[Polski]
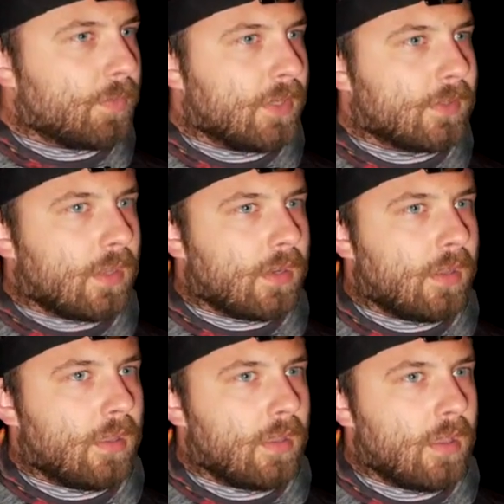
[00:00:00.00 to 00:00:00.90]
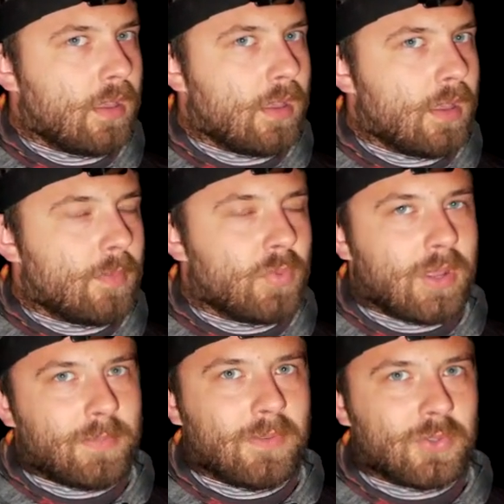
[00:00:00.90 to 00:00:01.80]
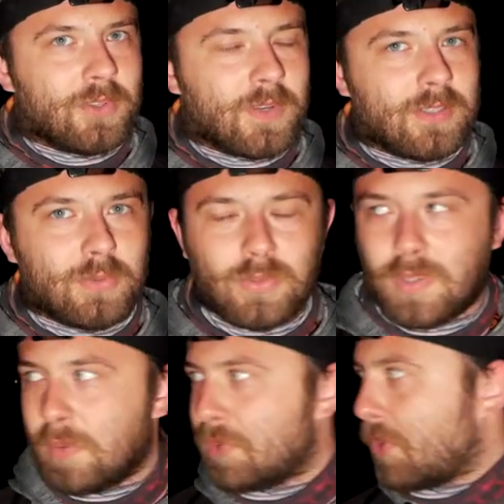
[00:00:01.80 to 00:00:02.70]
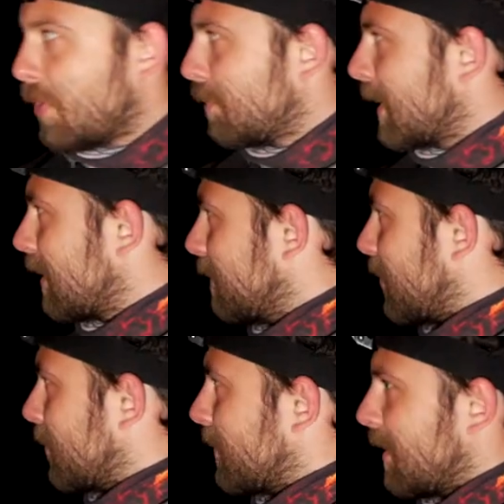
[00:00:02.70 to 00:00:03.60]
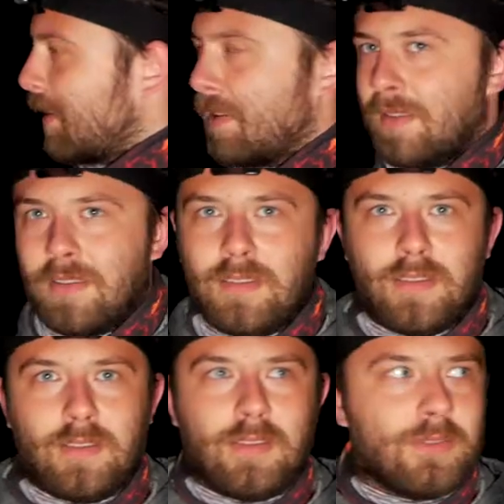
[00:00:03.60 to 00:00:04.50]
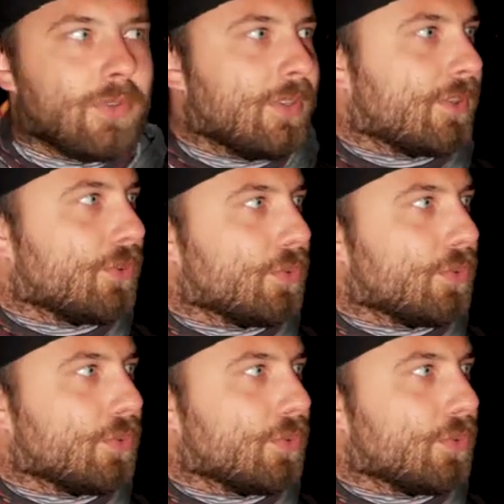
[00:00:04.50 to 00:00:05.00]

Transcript: miejscach. No. Byłem pewien, że wracam tą samą drogą, nagle wychodzę. No jesteś